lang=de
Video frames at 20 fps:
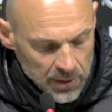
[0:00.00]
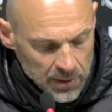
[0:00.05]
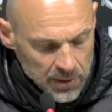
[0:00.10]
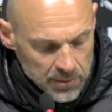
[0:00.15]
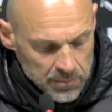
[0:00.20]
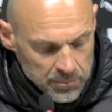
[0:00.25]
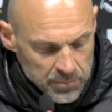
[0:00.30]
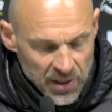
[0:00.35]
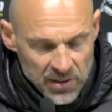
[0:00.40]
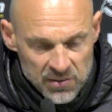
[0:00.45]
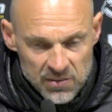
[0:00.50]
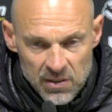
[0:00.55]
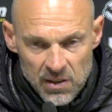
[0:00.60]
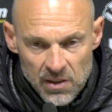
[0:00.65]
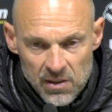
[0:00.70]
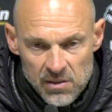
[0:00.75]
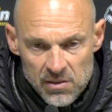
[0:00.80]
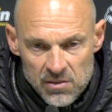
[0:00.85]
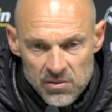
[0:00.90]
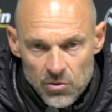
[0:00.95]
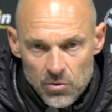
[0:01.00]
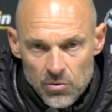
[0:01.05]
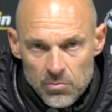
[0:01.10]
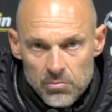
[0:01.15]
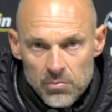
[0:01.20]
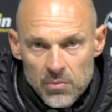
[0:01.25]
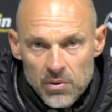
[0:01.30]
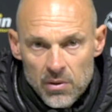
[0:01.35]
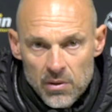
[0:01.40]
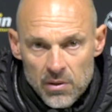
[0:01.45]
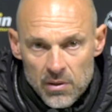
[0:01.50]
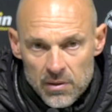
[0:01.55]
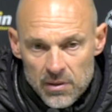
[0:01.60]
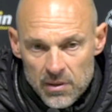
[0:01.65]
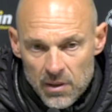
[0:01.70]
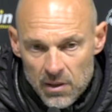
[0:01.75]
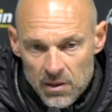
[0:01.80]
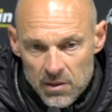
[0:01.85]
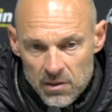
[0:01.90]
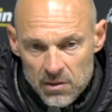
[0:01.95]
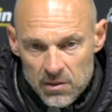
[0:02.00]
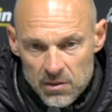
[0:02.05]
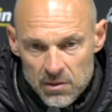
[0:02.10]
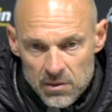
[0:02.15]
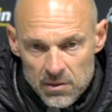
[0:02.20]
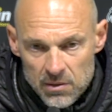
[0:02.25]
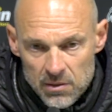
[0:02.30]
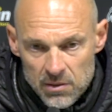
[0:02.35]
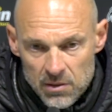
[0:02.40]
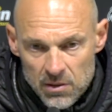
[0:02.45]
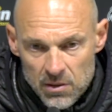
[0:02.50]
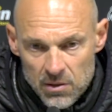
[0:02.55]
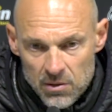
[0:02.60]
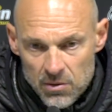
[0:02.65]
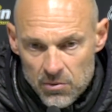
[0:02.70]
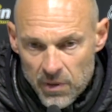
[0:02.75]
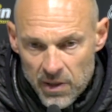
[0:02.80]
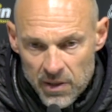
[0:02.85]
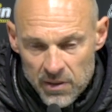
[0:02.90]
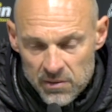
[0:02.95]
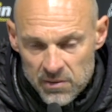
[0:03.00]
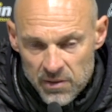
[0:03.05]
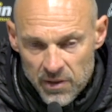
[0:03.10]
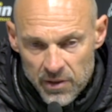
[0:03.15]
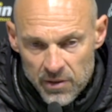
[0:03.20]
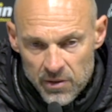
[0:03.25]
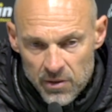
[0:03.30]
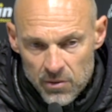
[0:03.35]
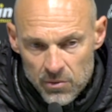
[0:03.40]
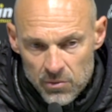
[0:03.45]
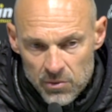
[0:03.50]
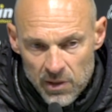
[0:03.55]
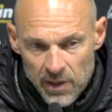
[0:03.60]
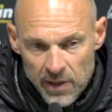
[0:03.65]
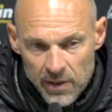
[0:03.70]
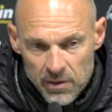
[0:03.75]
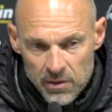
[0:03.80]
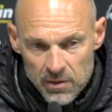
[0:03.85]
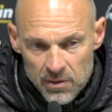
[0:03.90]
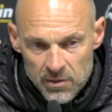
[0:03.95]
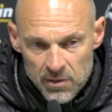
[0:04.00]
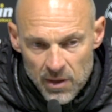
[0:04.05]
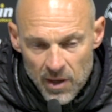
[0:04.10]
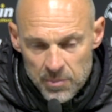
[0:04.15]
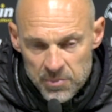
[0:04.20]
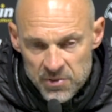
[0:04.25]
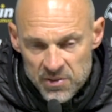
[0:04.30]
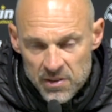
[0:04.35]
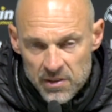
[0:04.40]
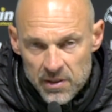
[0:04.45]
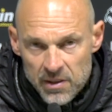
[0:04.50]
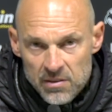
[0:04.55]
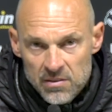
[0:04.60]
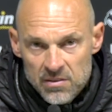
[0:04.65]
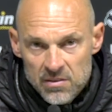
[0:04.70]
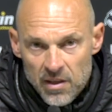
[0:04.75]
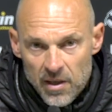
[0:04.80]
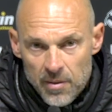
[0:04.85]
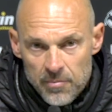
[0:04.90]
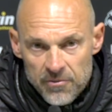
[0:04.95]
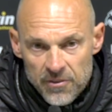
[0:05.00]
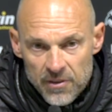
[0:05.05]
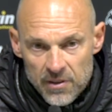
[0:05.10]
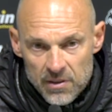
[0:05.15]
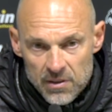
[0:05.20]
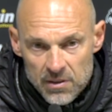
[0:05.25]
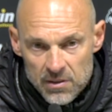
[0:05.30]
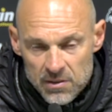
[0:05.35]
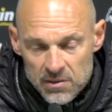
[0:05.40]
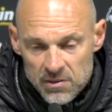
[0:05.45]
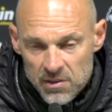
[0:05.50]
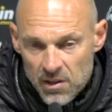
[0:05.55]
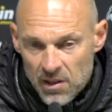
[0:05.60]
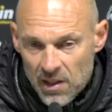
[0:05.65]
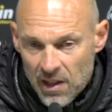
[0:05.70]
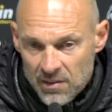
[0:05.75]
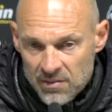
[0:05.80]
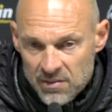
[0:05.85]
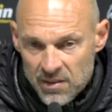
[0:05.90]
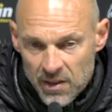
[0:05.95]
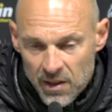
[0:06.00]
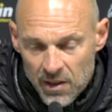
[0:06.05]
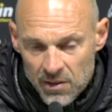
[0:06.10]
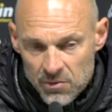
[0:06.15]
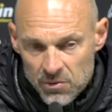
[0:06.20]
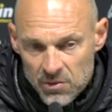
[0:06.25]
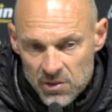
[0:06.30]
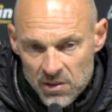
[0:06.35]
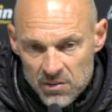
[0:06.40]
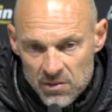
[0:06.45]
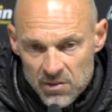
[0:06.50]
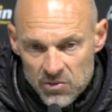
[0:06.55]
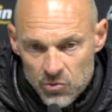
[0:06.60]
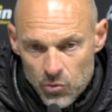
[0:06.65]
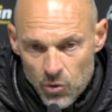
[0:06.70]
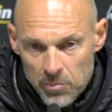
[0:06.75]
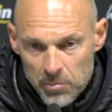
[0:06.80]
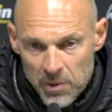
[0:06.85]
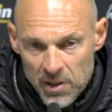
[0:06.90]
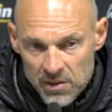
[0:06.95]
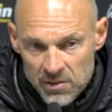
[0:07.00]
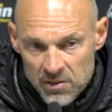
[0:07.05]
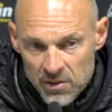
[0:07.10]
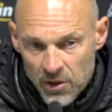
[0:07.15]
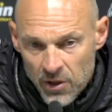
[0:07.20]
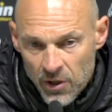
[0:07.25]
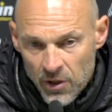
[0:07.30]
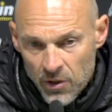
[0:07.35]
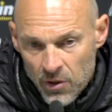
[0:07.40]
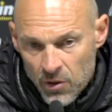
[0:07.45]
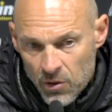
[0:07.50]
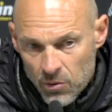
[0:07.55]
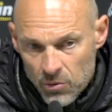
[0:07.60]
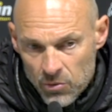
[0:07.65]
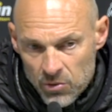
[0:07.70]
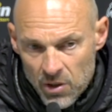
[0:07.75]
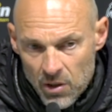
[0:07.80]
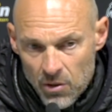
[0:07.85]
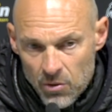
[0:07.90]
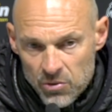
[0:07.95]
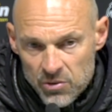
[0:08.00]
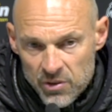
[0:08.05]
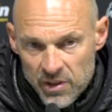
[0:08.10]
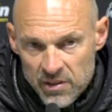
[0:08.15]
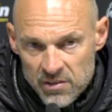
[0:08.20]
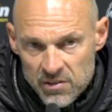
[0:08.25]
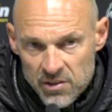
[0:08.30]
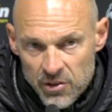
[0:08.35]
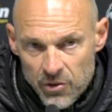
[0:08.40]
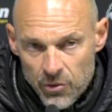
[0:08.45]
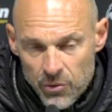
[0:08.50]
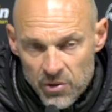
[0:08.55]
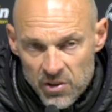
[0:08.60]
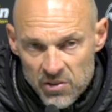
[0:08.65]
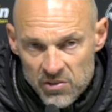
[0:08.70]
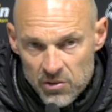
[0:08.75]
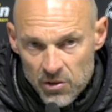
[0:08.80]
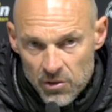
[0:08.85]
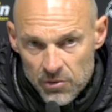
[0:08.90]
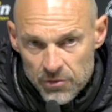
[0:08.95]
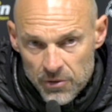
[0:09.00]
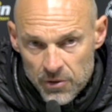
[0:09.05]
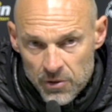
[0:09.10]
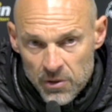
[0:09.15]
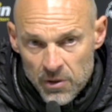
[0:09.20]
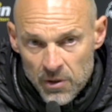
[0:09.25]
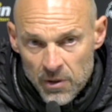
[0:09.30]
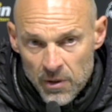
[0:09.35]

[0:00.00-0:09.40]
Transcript: ein Pascal Sohm nach äh, Quarantäne und längerer Abstinenz einfach die Klasse hat und dann das Tor macht oder auch ein Renzi Königsdörfer